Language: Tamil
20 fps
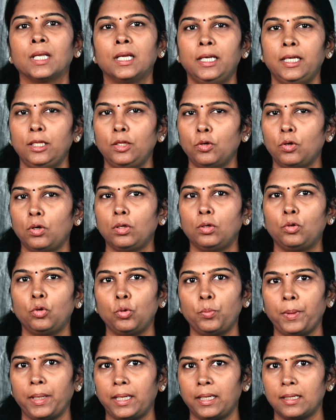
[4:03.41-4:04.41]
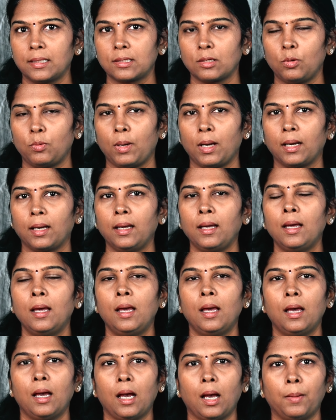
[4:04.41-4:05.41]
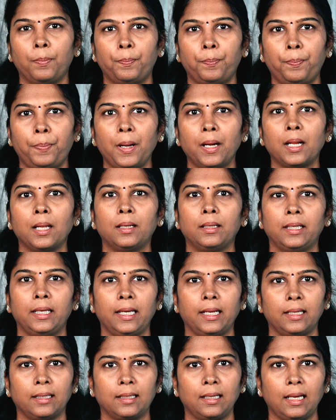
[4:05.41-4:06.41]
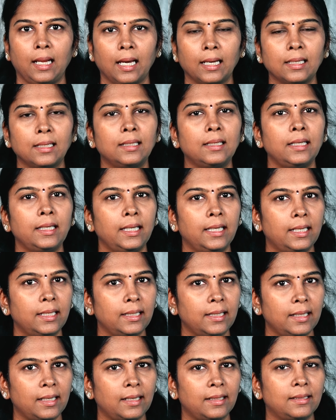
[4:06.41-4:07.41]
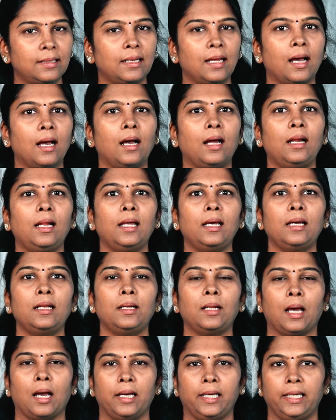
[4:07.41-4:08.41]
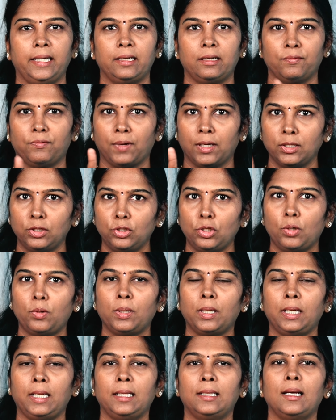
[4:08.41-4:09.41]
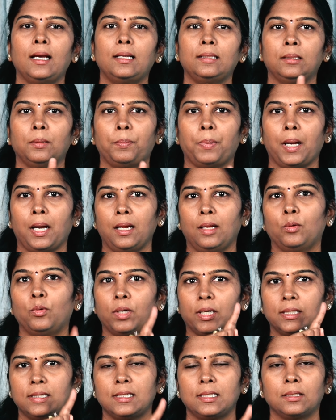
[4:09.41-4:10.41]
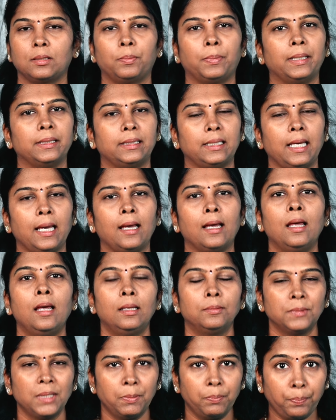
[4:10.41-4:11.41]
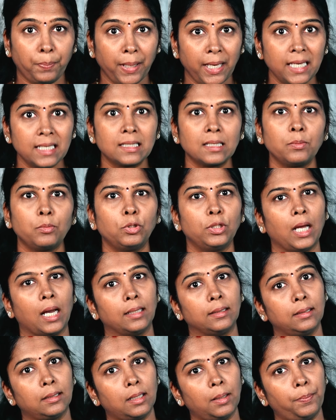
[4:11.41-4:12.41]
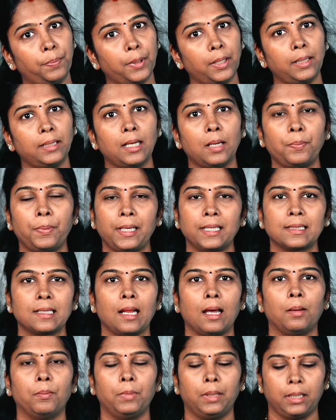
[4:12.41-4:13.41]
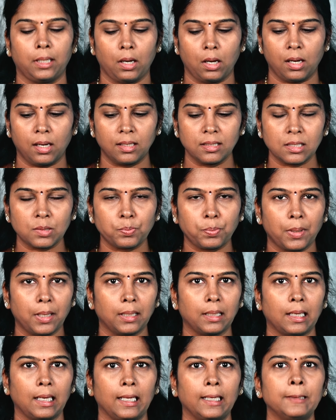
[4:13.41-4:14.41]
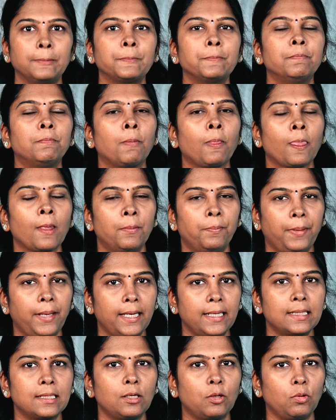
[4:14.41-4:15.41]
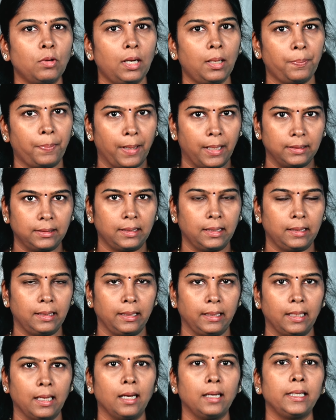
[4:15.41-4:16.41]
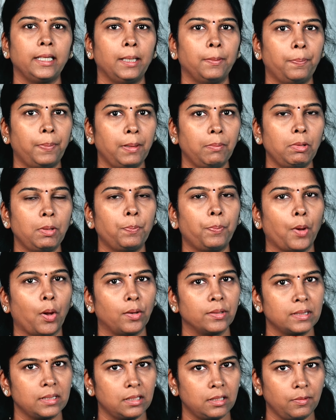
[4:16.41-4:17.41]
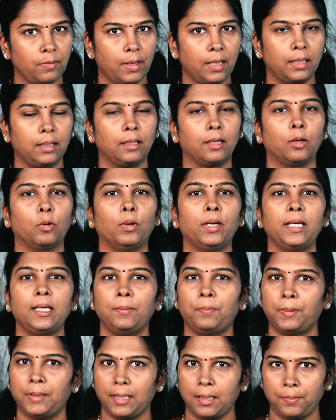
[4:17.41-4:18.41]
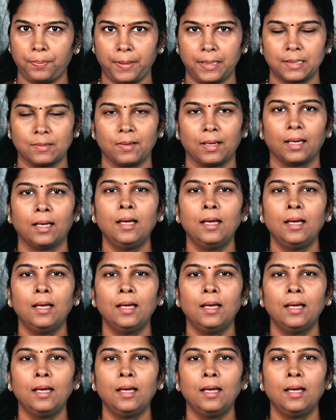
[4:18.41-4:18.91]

இன்னொரு குரூப் என்ன சொல்லுவாங்க அப்போ நான் எனக்கு லக்கு இருக்கிறதுனால நான் இங்கிட்டு வந்த உடனே தான் அந்த பாலம் உடஞ்சிருக்கு பார்த்தியா பேசும்போது அதுக்கப்புறம் எதாவது பேசலாம் பட் ஆன் ஸ்பாட்டில் பேசுகிறவங்கள பார்த்துட்டிங்கன்னா எப்பயுமே பாசிட்டிவாக இருக்கிறவங்க இப்படி தான் பேசுவாங்க